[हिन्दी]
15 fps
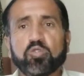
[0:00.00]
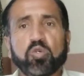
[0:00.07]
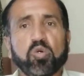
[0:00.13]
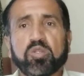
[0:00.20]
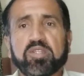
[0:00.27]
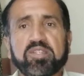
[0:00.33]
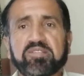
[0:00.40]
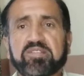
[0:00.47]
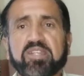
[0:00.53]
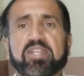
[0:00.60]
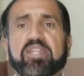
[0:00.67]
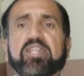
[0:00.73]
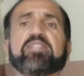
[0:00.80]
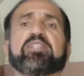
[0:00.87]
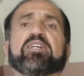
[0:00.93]
जो
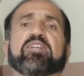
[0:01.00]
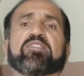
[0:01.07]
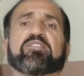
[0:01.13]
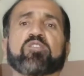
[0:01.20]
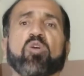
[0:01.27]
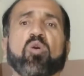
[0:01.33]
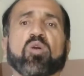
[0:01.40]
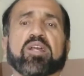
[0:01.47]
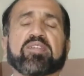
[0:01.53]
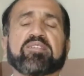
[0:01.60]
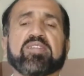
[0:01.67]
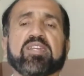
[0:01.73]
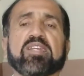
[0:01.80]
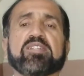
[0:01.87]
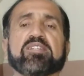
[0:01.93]
रजिस्टर्ड नहीं थे स्टॉक
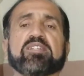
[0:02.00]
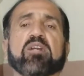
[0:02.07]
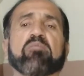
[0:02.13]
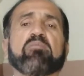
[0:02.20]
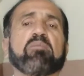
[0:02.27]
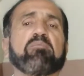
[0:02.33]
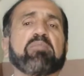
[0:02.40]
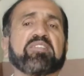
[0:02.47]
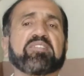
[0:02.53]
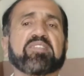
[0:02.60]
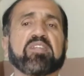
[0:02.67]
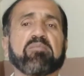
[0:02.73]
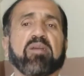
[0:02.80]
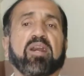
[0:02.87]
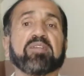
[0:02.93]
एक्सचेंज या मेंबर्स
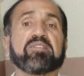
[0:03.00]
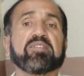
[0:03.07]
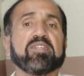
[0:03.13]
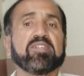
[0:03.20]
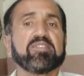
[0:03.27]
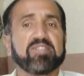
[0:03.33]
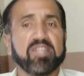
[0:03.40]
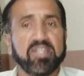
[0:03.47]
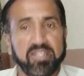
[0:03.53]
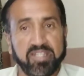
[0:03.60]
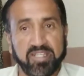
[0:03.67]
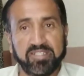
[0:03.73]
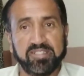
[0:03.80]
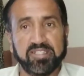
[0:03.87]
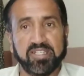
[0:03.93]
के पास रजिस्टर्ड
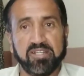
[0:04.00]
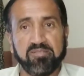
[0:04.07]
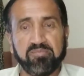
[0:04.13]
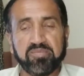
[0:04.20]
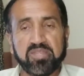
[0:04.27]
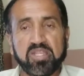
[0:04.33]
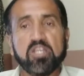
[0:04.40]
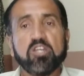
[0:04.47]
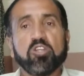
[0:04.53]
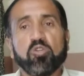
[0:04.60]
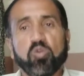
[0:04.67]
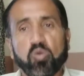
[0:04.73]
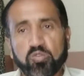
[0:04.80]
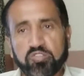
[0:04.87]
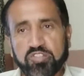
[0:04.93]
नहीं थे
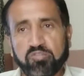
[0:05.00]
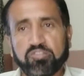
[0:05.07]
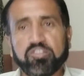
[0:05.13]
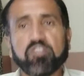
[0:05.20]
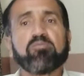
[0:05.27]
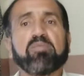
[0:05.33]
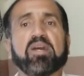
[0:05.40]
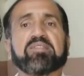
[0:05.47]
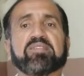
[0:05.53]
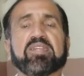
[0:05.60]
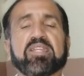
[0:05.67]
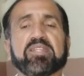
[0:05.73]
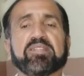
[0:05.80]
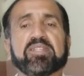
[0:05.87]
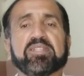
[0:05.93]
लोगों से सिर्फ पैसे
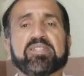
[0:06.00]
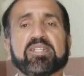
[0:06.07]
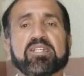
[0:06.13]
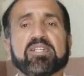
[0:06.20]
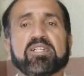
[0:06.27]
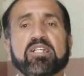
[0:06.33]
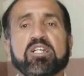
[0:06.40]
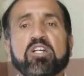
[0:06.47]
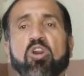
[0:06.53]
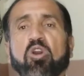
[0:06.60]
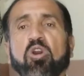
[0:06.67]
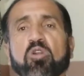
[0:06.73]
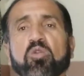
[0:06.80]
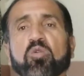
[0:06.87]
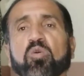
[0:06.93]
लेते थे
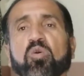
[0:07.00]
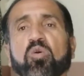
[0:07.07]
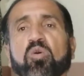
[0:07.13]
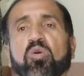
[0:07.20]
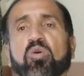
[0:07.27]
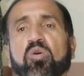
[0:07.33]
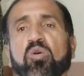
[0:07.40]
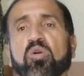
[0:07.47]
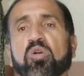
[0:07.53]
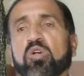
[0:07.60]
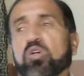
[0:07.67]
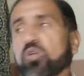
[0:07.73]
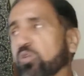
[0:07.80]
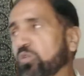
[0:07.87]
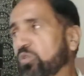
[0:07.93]
और उनको
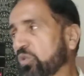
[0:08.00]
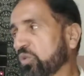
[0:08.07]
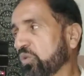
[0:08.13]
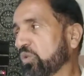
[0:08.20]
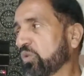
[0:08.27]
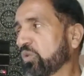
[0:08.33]
जो